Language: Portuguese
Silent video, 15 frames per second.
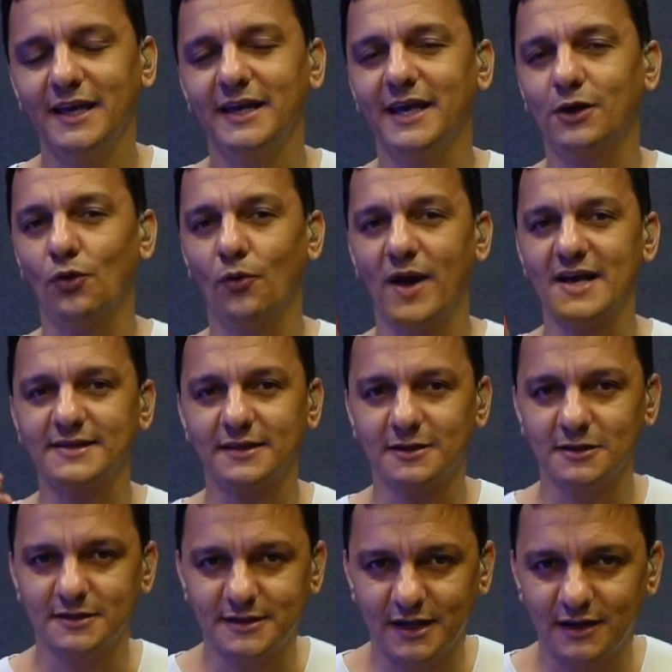e com essa
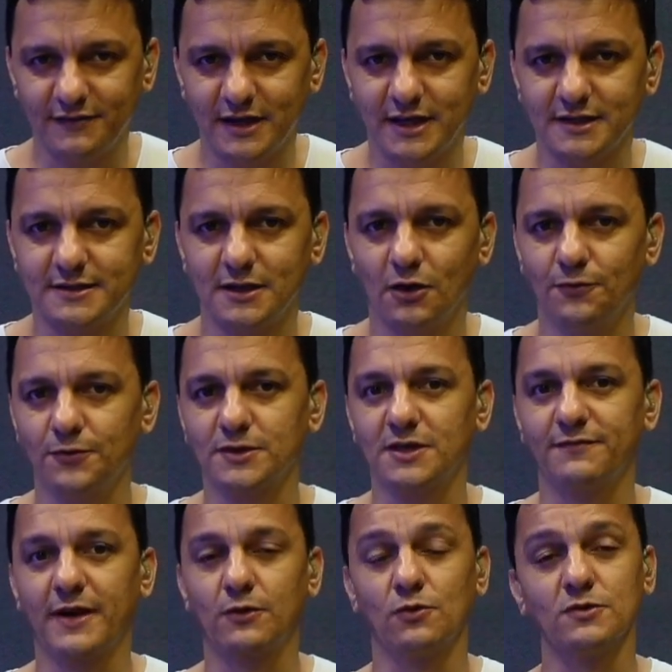terceira variação
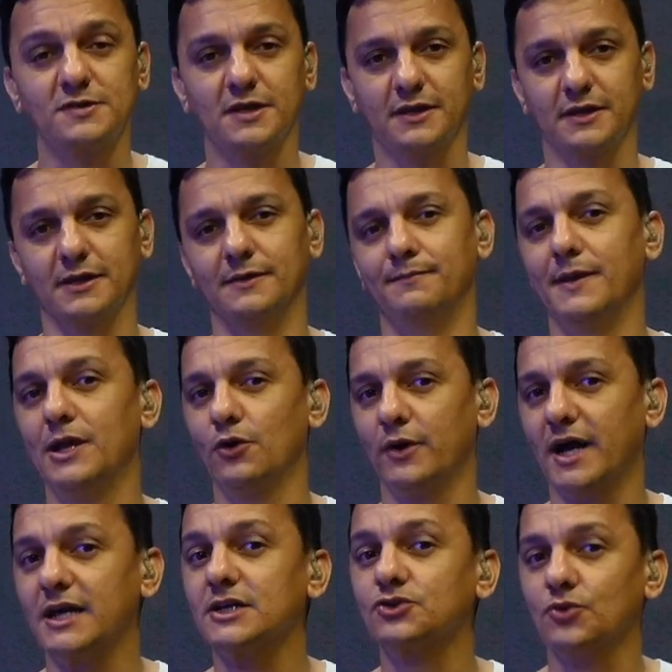você vai conseguir
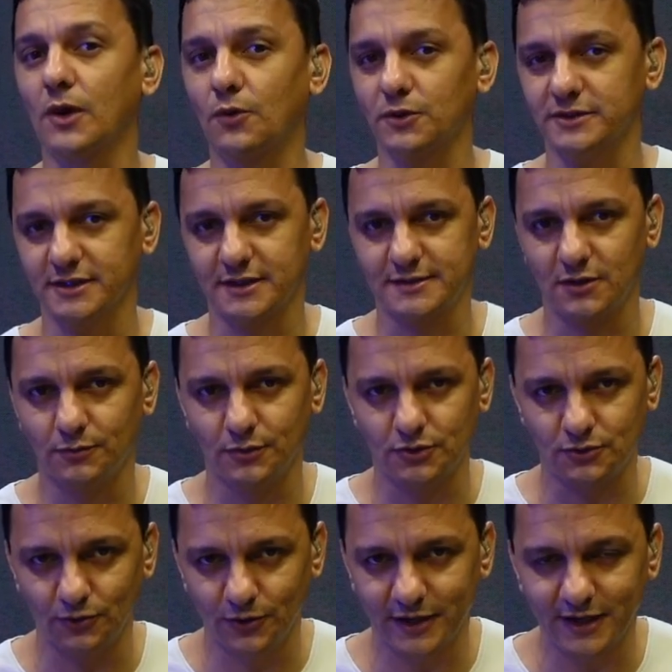melhorar a sua coordenação
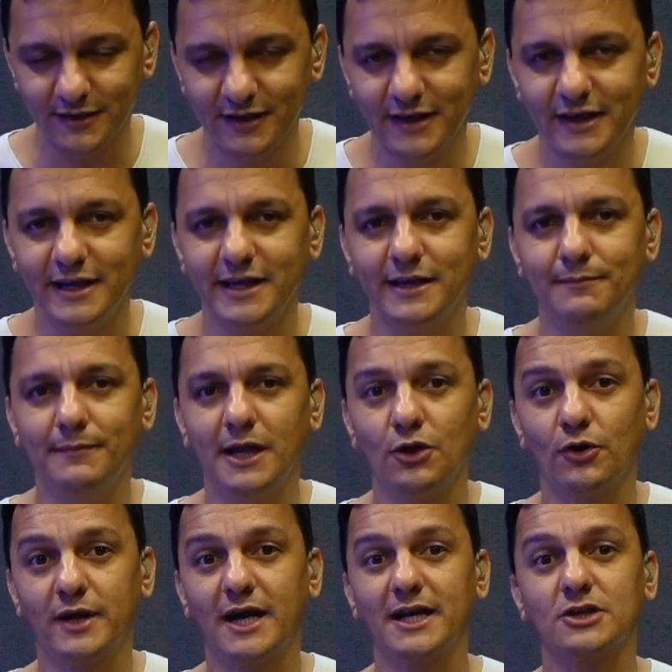motora e
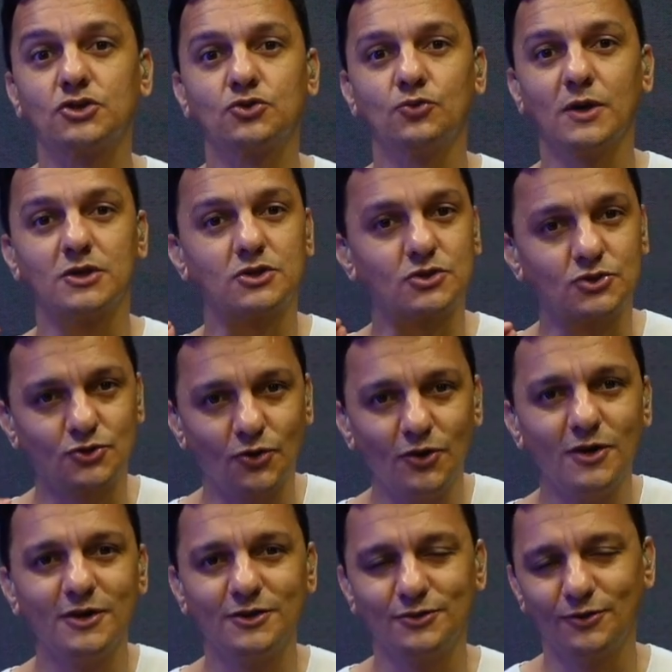melhorar a sua
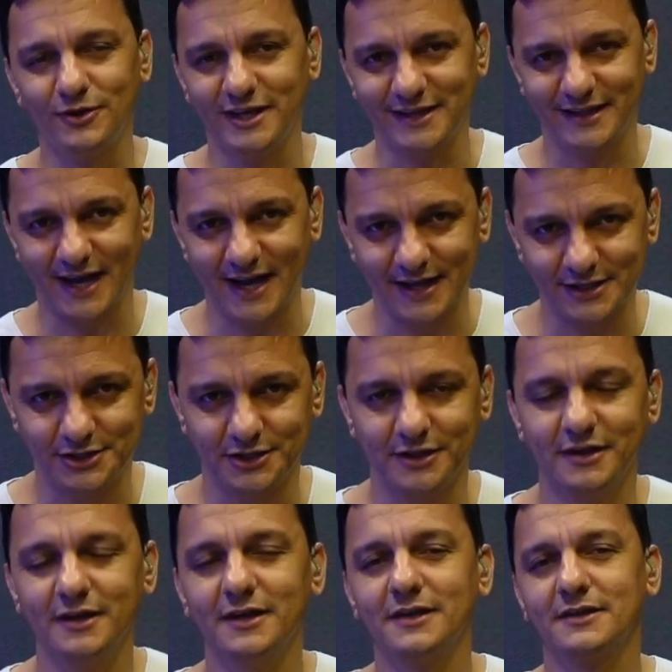sonoridade,
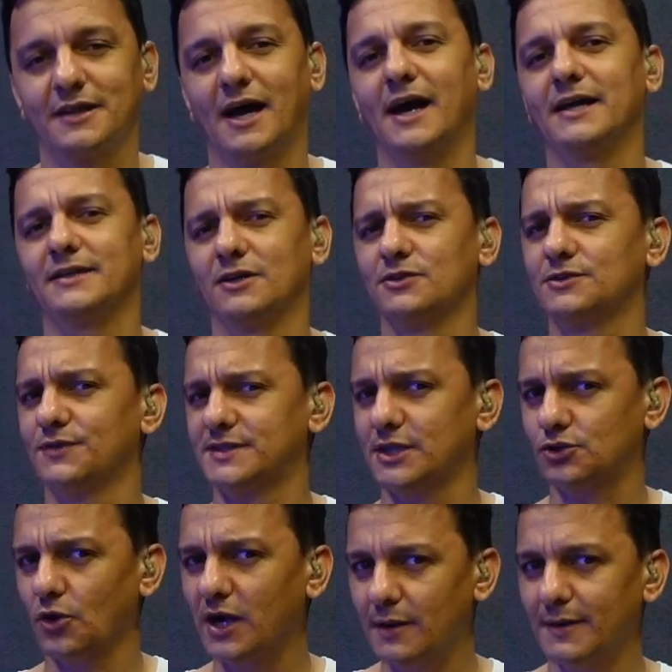tá? Então se você
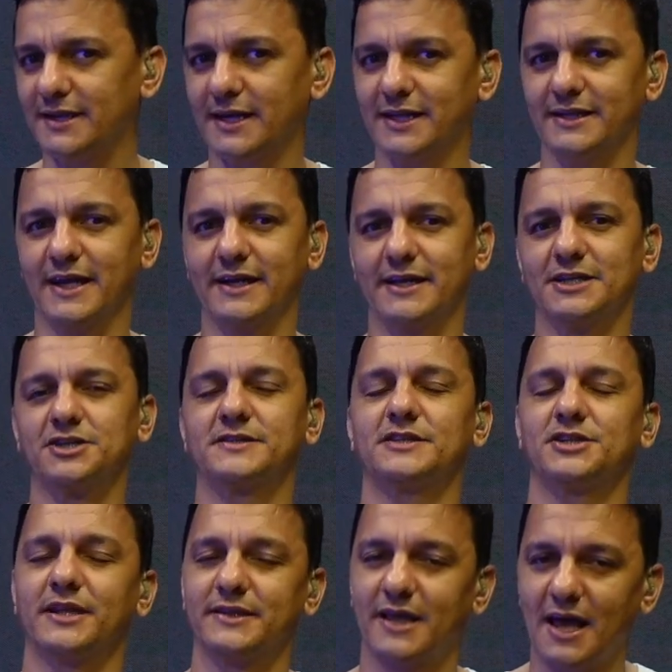toca bateria na igreja,
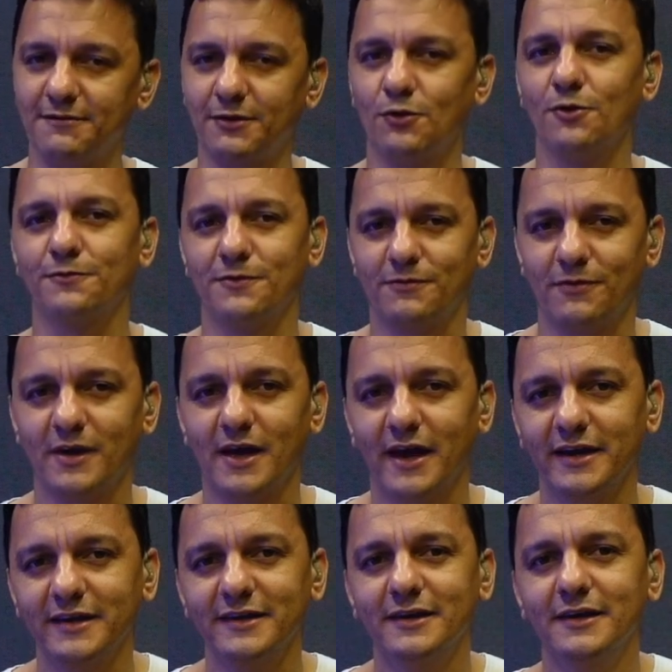você já deve conviver
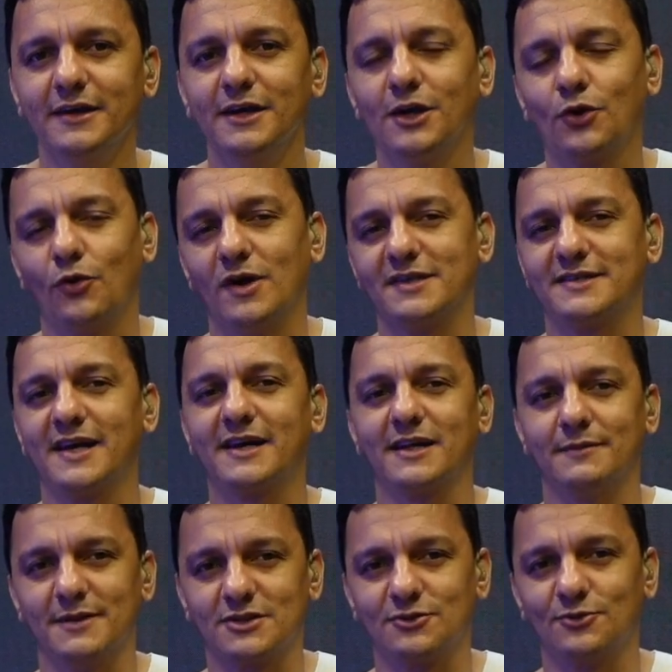aí com as
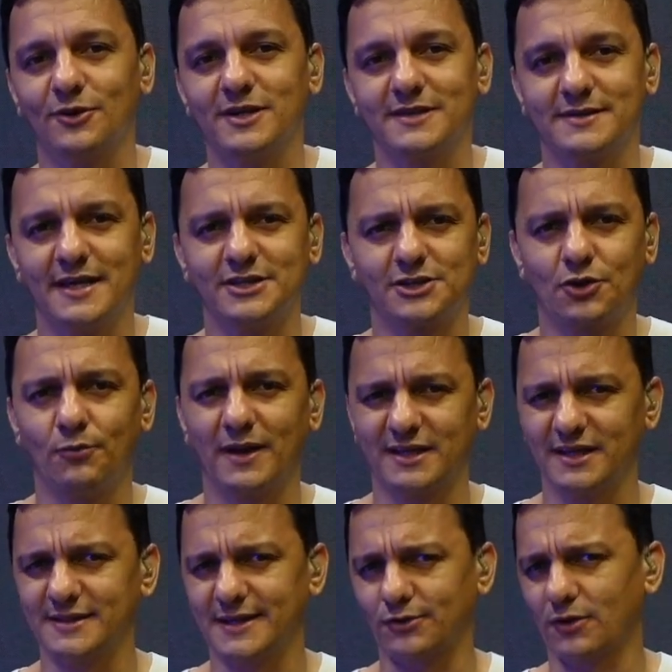reclamações, né, de que o
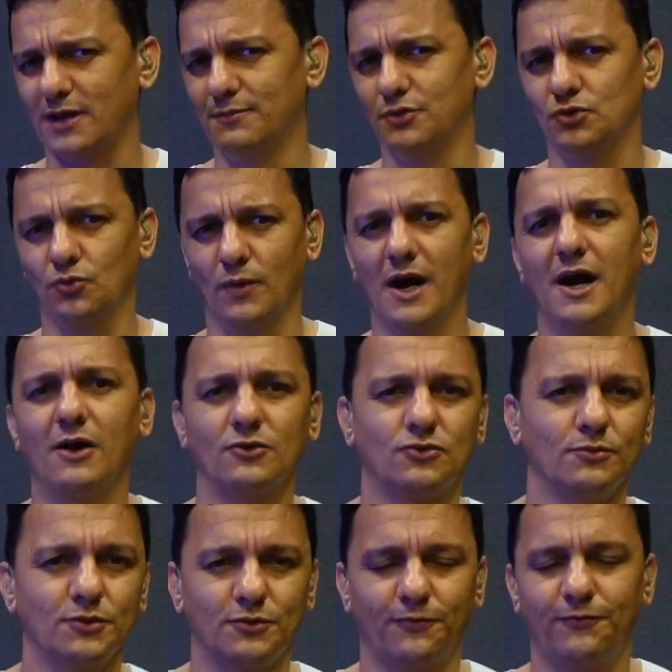baterista toca muito
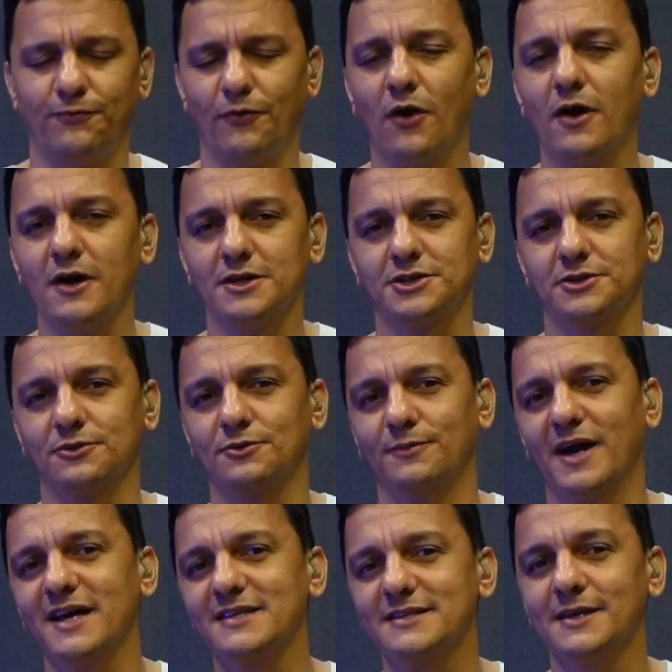alto, muito forte e tudo
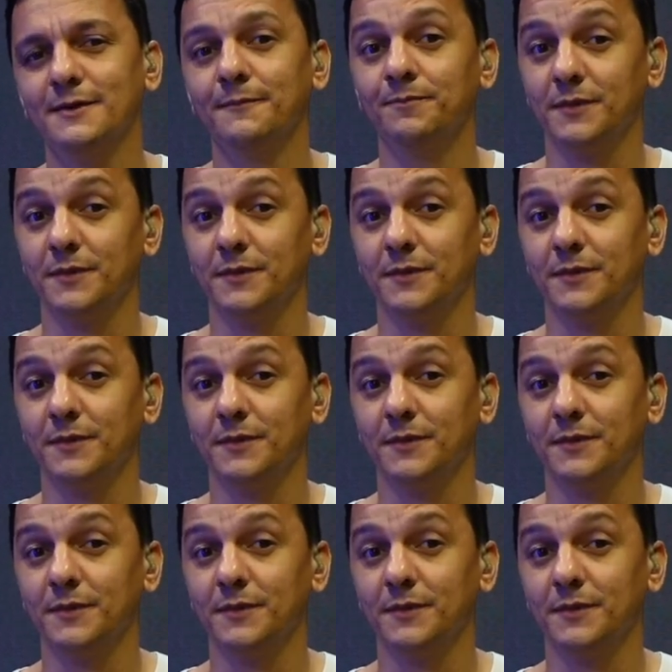mais.